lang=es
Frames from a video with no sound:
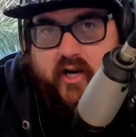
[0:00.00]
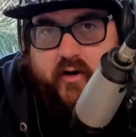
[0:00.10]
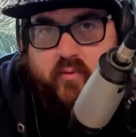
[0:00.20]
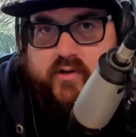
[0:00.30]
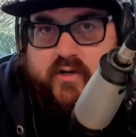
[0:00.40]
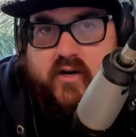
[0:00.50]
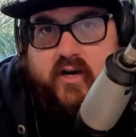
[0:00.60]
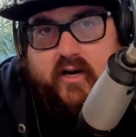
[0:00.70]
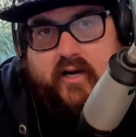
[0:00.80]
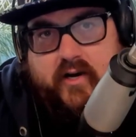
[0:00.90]
Linux.
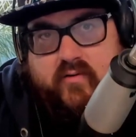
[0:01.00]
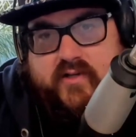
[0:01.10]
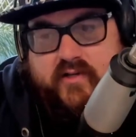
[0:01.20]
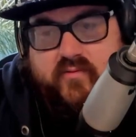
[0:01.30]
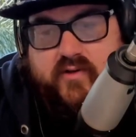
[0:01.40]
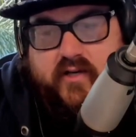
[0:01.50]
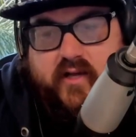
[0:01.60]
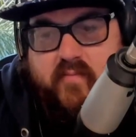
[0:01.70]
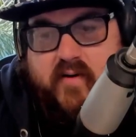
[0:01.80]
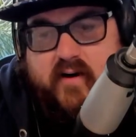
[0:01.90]
Linux es un
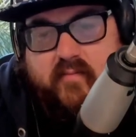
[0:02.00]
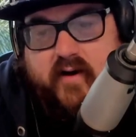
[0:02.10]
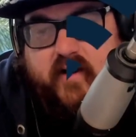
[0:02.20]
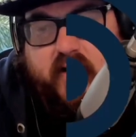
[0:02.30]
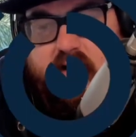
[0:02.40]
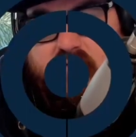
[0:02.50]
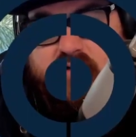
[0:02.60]
sistema eh, un